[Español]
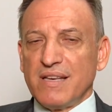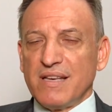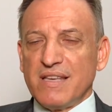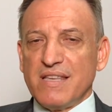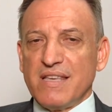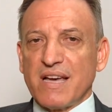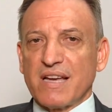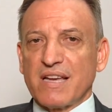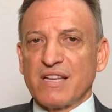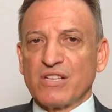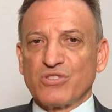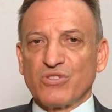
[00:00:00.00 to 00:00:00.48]

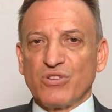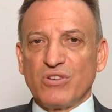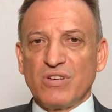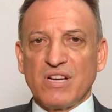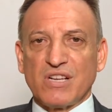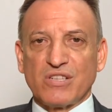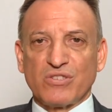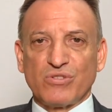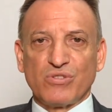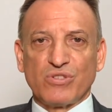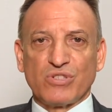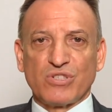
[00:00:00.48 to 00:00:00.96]
ya que son
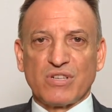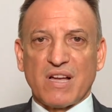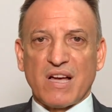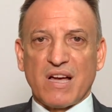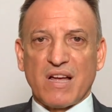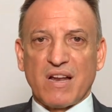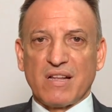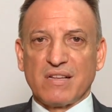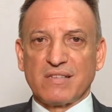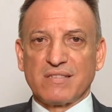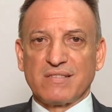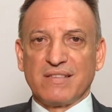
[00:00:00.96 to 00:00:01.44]
las dos
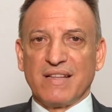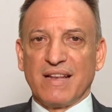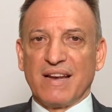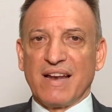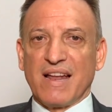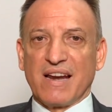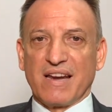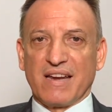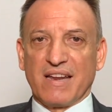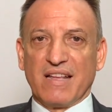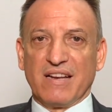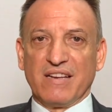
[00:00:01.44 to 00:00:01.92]
caras de
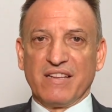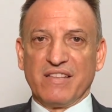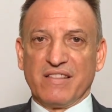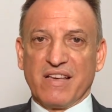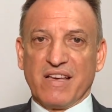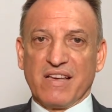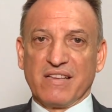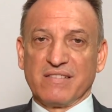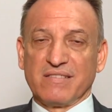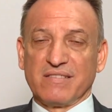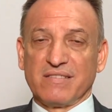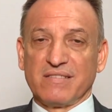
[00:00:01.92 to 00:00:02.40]
la
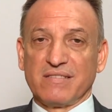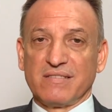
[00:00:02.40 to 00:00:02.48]
realidad.